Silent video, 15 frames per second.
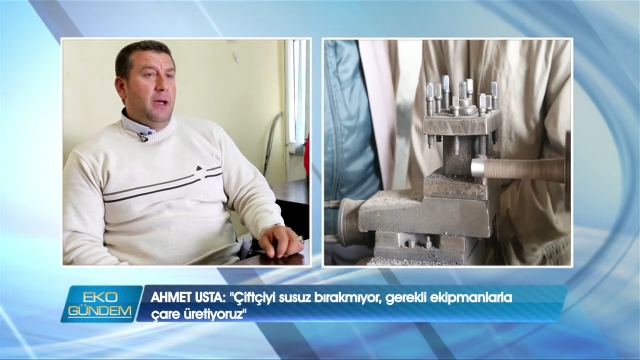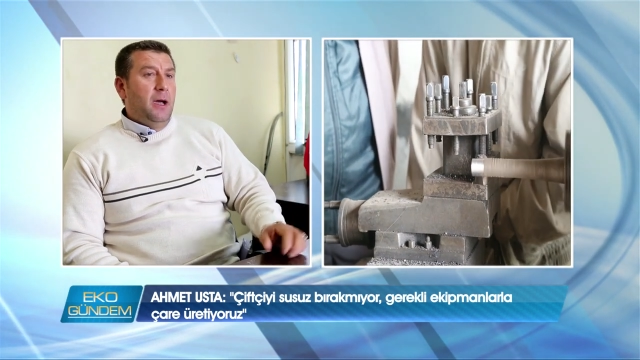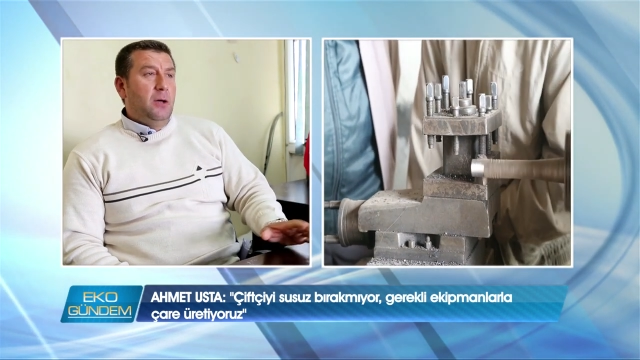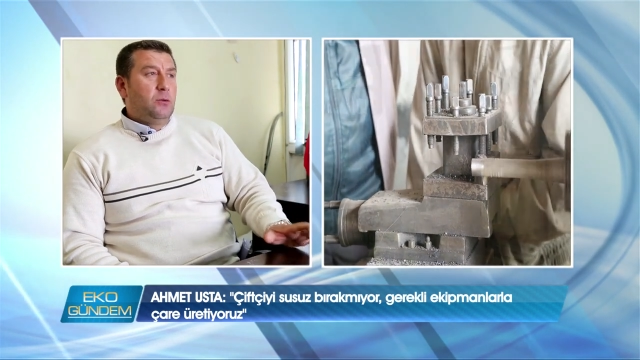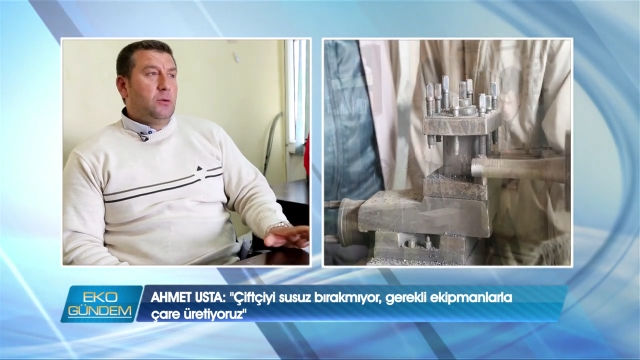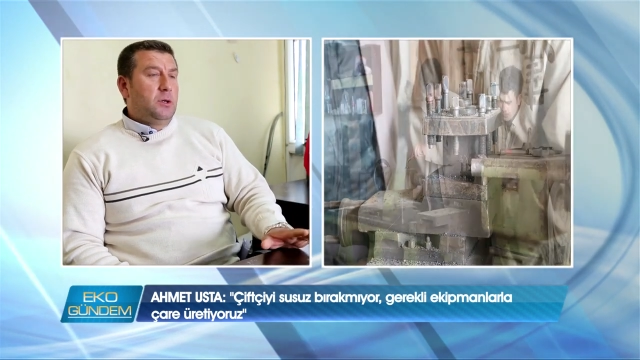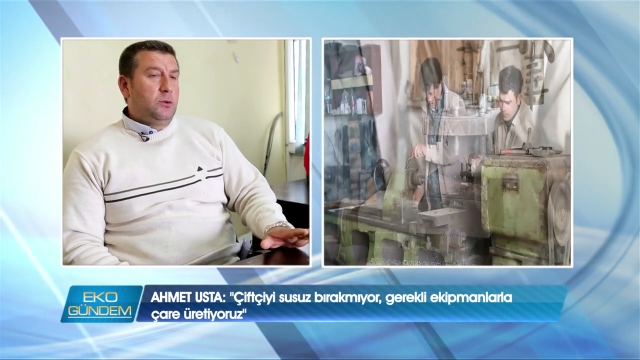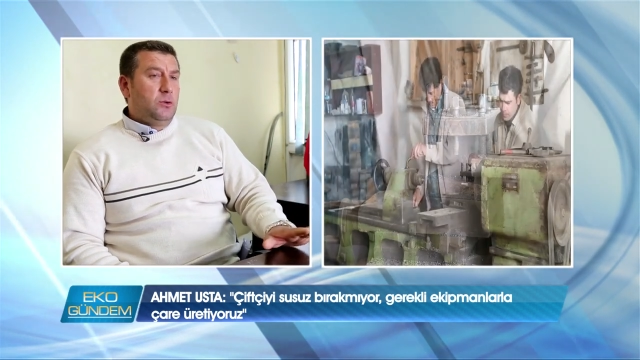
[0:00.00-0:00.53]

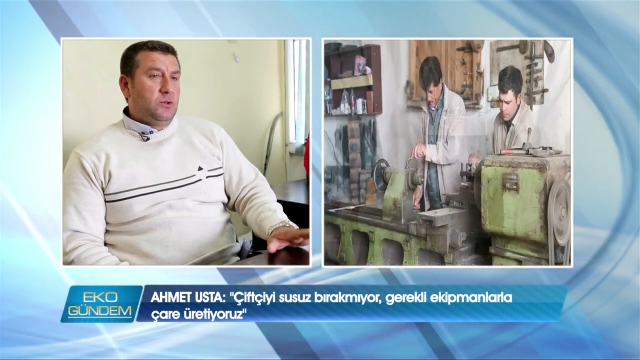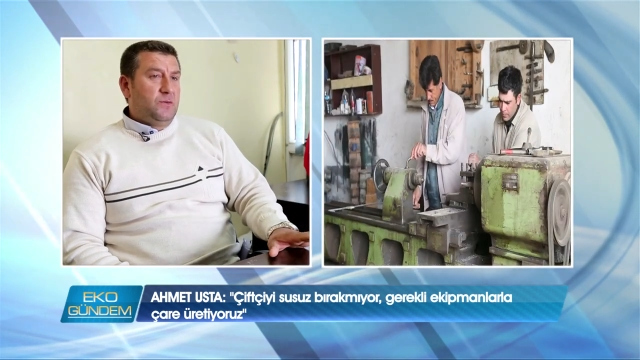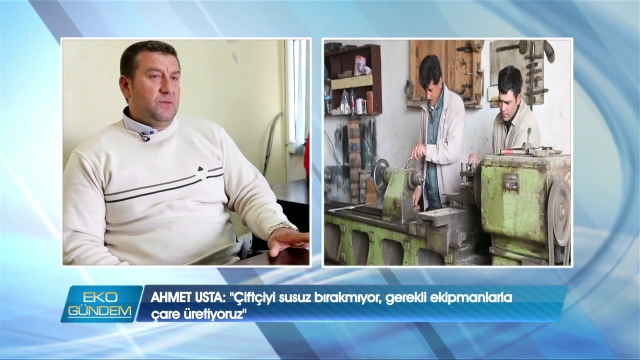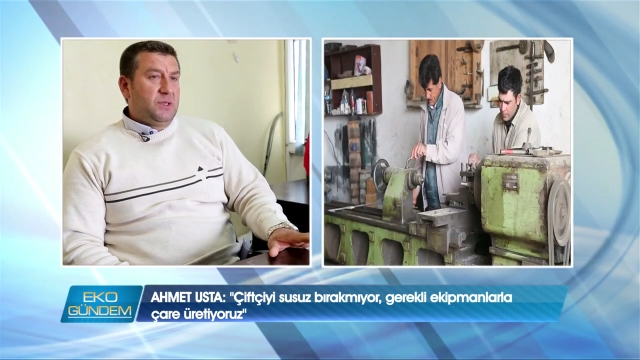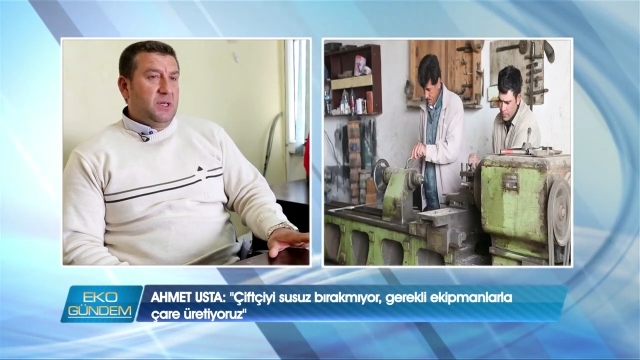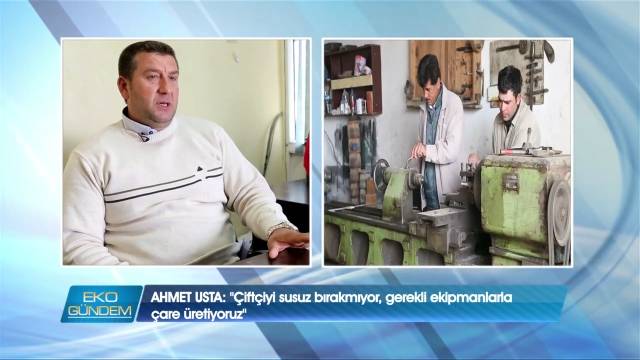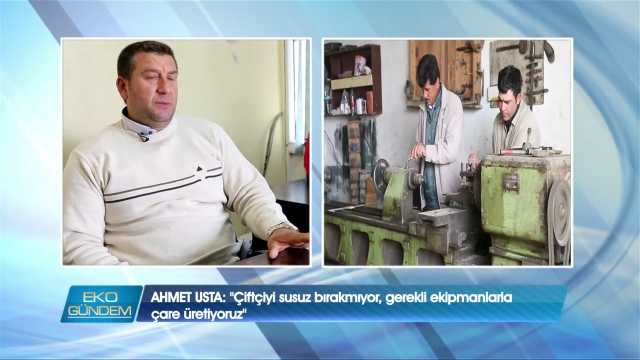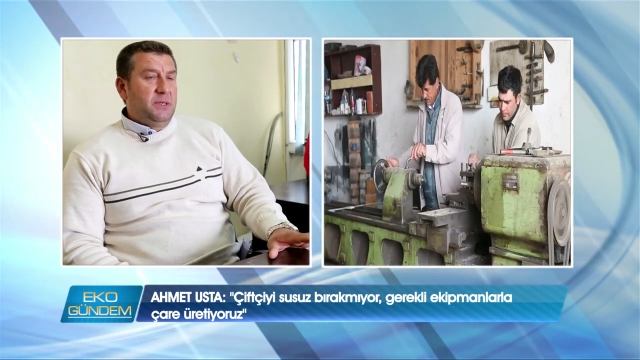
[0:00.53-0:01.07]
Hani orada 100
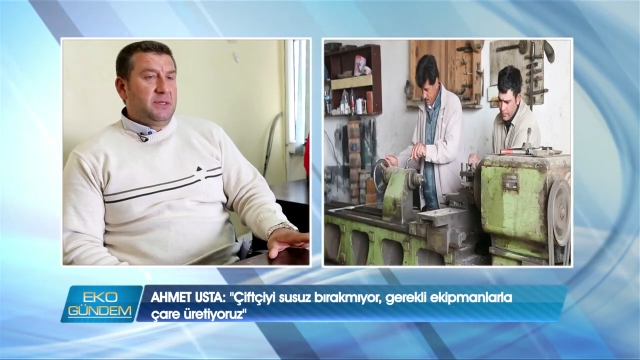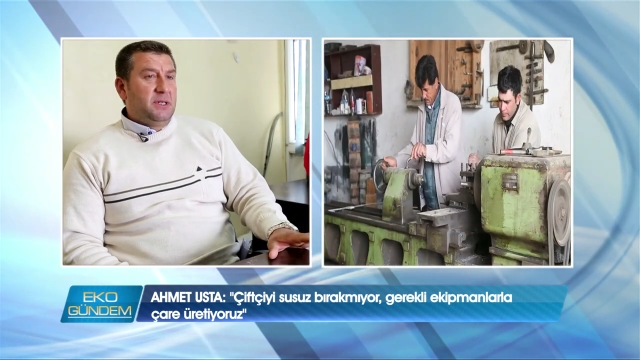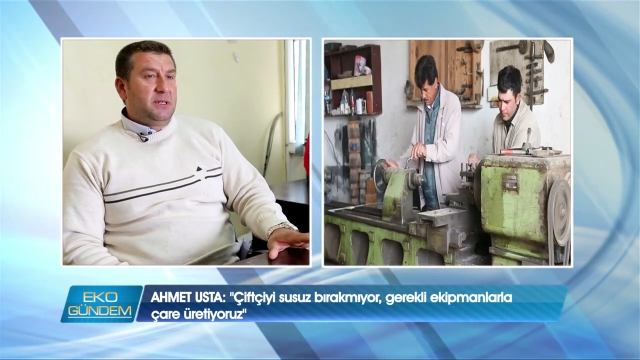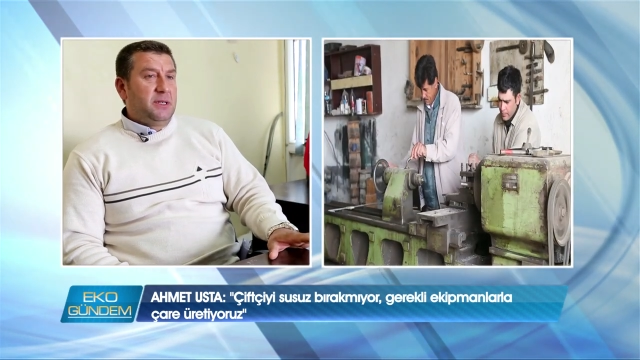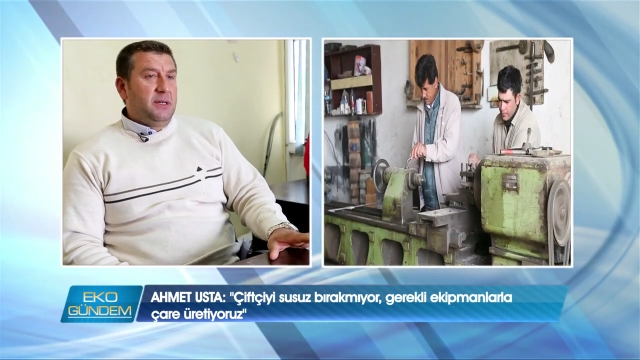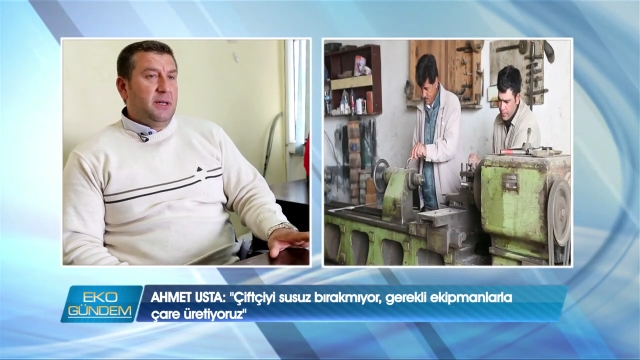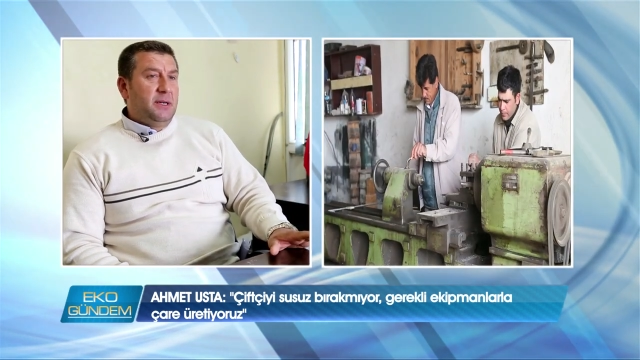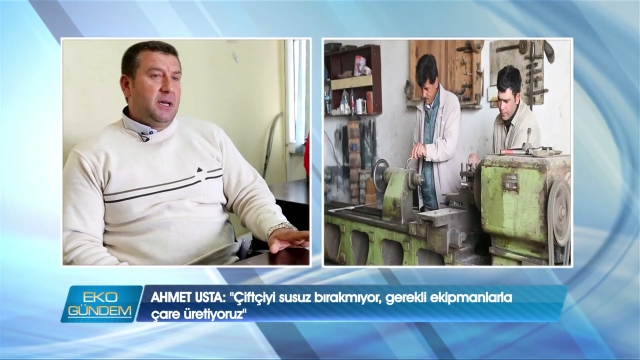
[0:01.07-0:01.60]
fiskiye
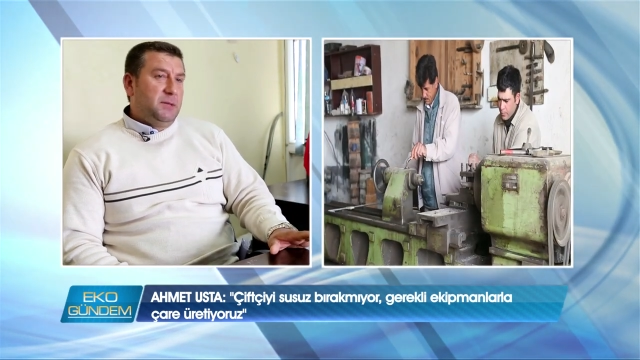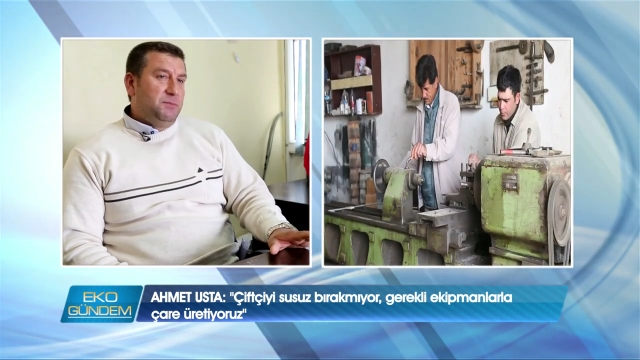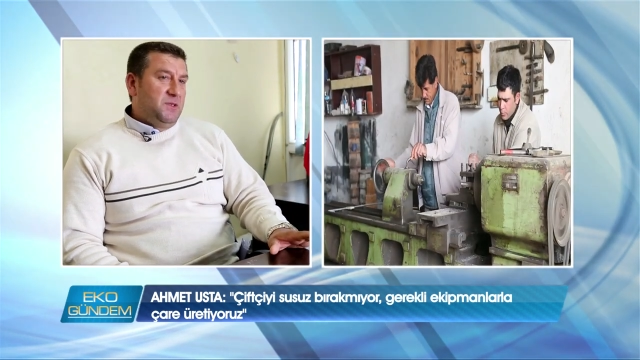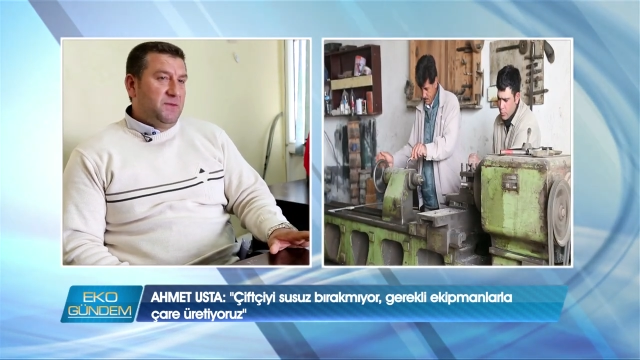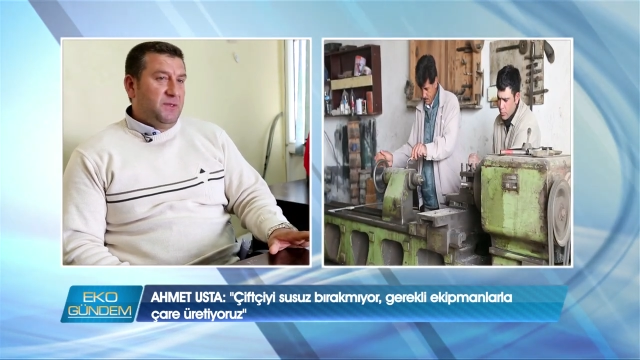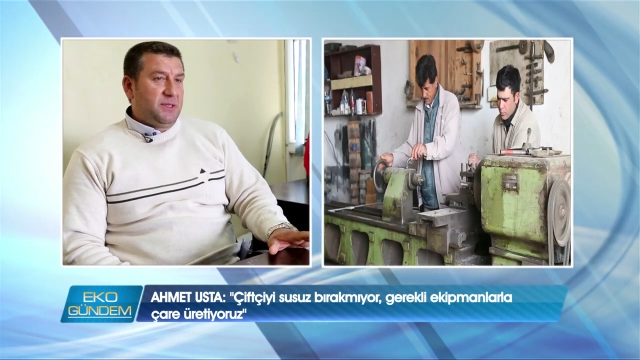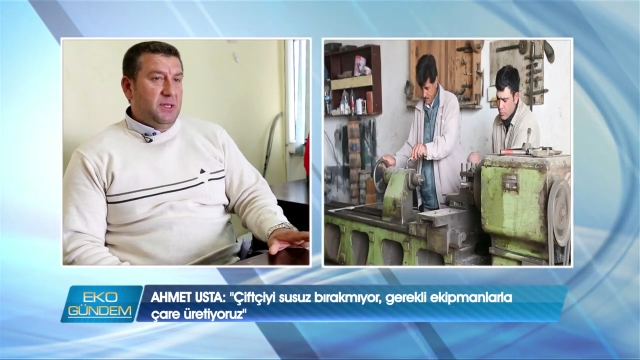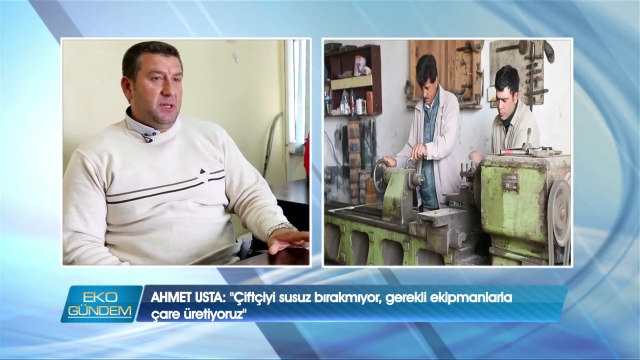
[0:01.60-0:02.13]
basacağına
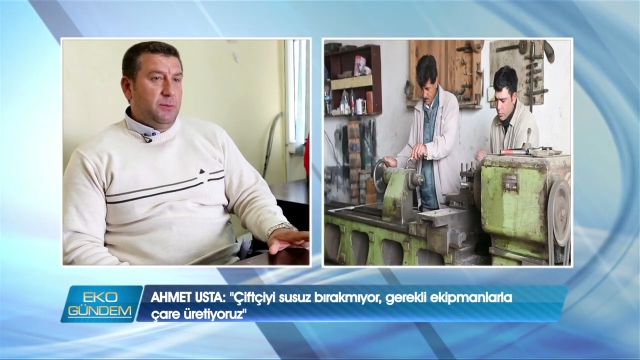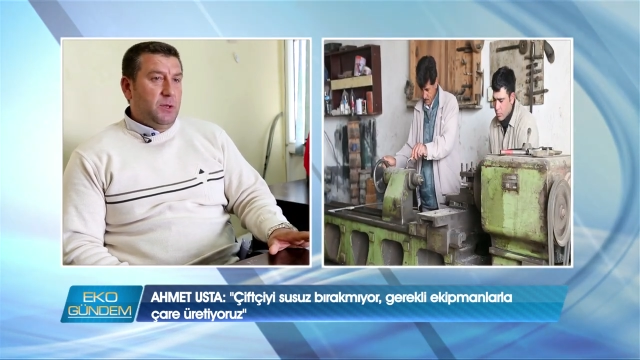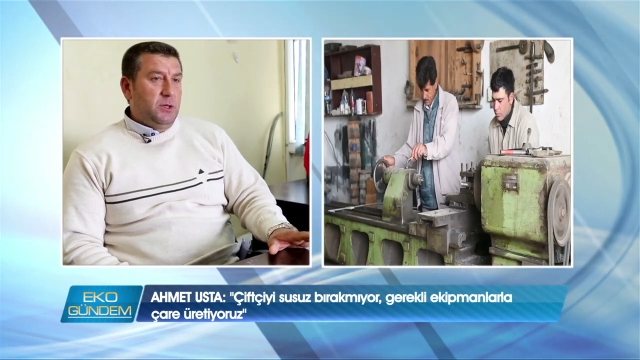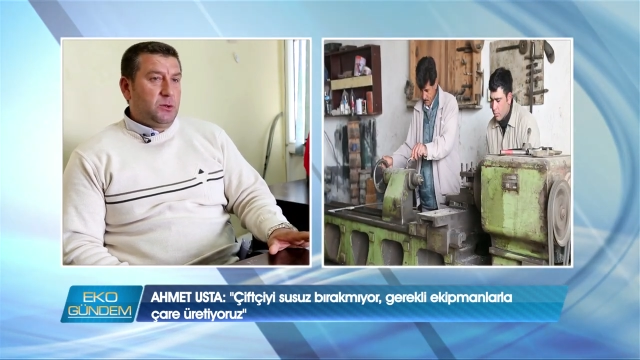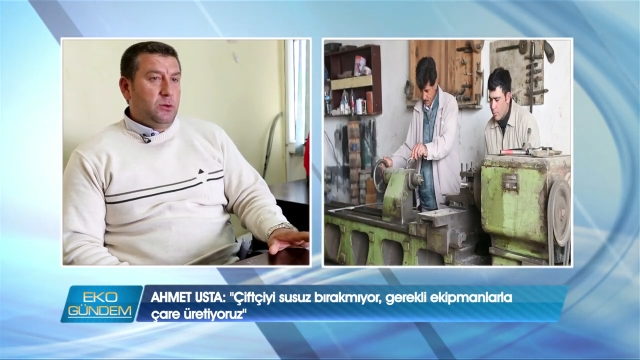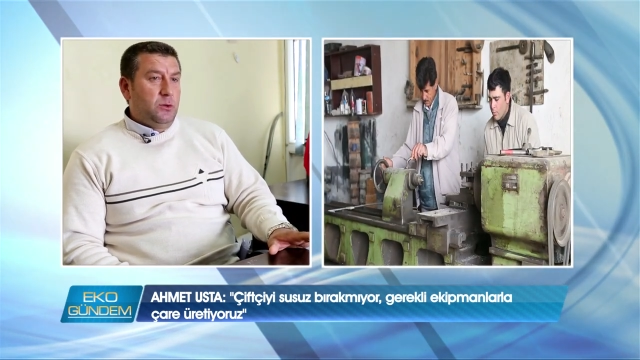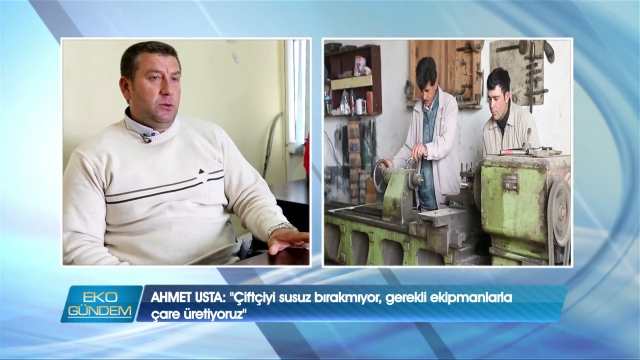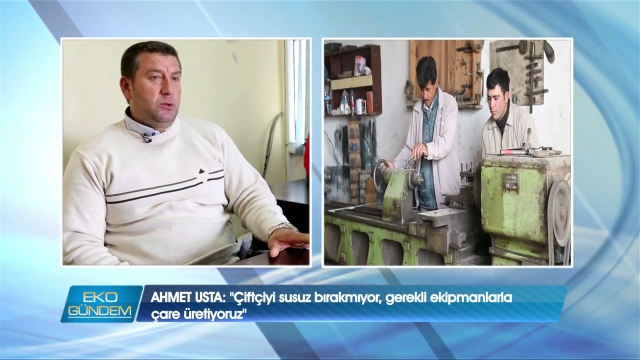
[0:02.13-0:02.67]
70 fiskiye
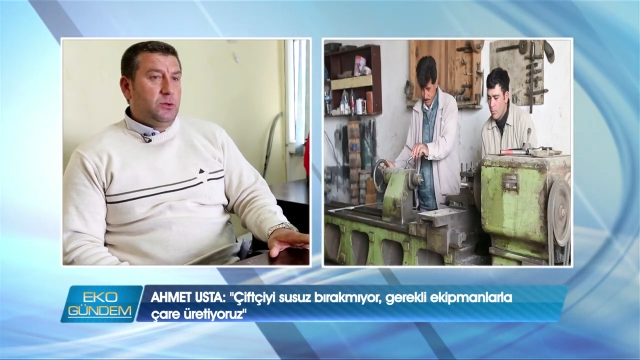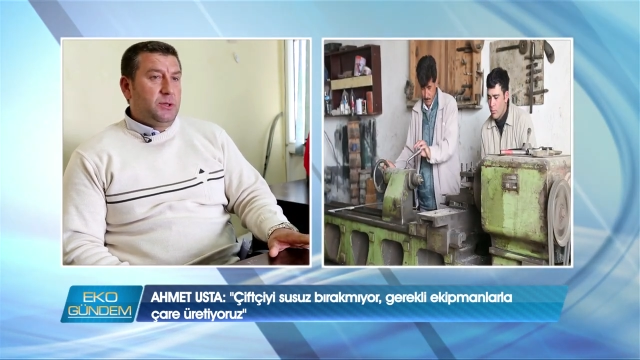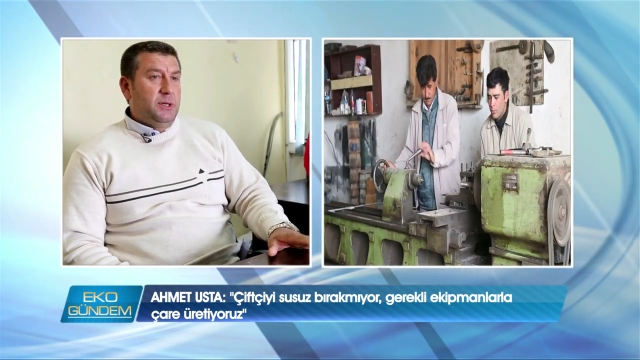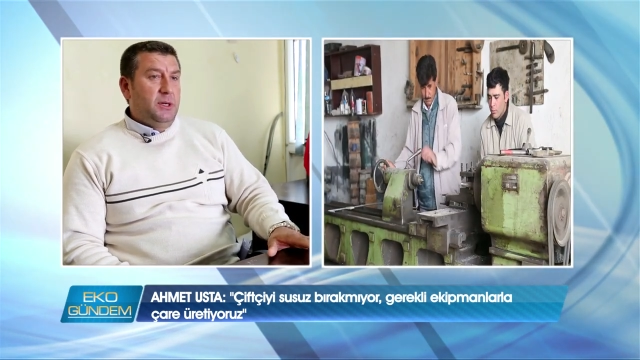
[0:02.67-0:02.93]
bastırıyoruz